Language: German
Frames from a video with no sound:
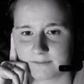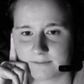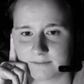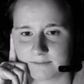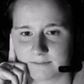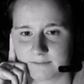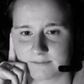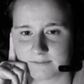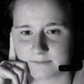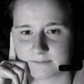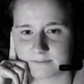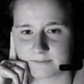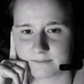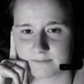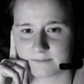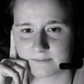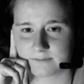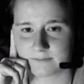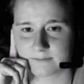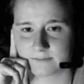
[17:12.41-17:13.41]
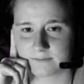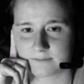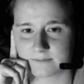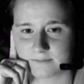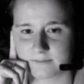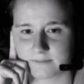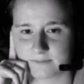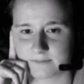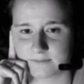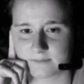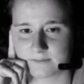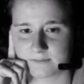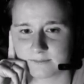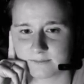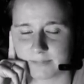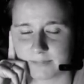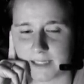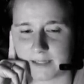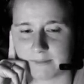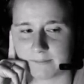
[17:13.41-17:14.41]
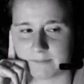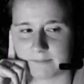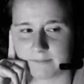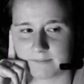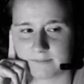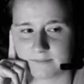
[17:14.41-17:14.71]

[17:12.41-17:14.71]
Hi. Bam.